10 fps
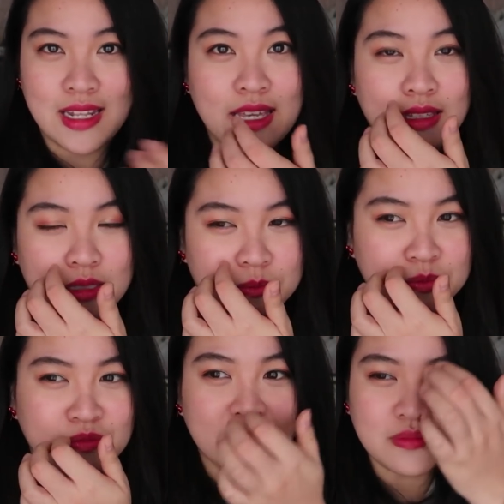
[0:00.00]
类的，
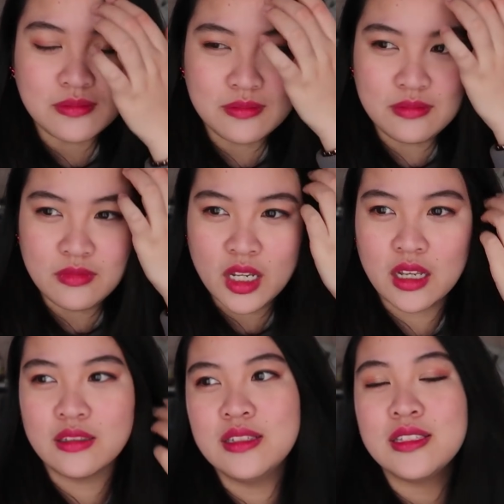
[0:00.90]

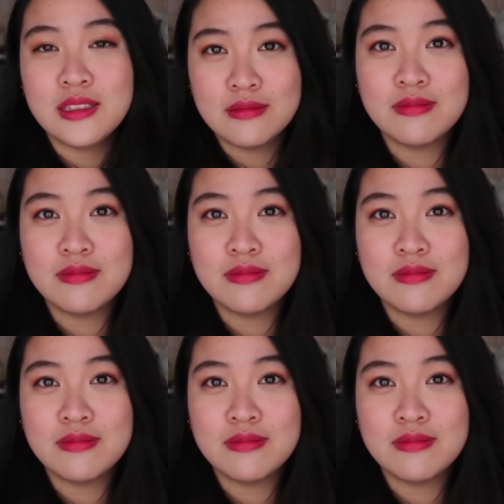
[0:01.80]
可是。